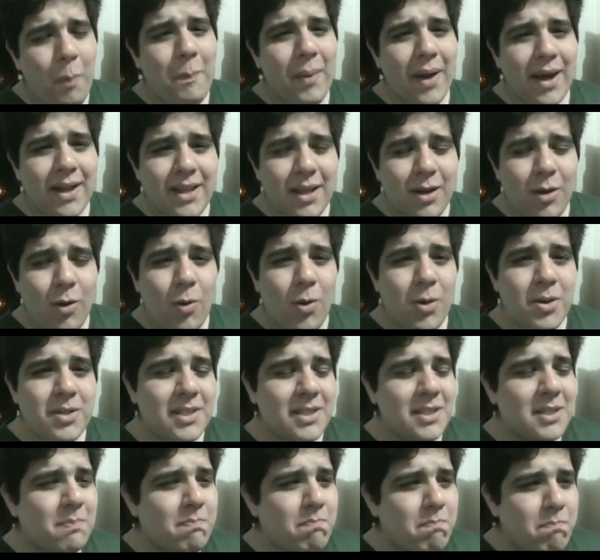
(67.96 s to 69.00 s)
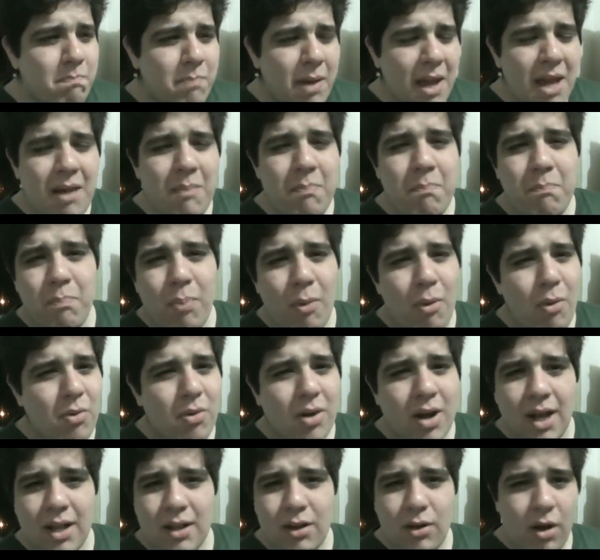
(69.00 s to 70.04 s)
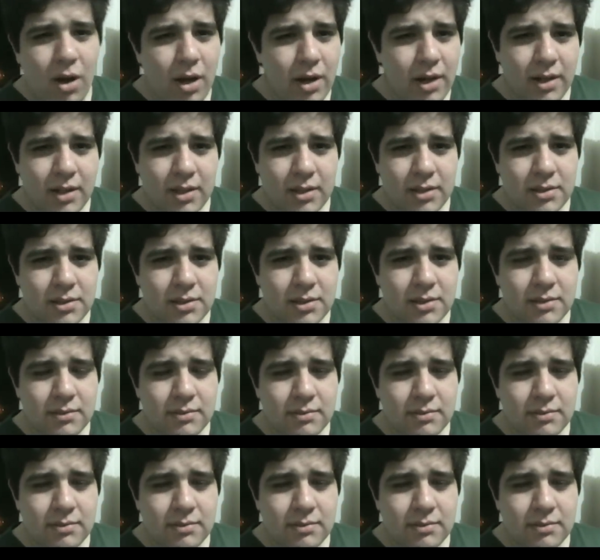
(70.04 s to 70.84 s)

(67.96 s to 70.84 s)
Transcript: pedem coisas bem pouco calóricas.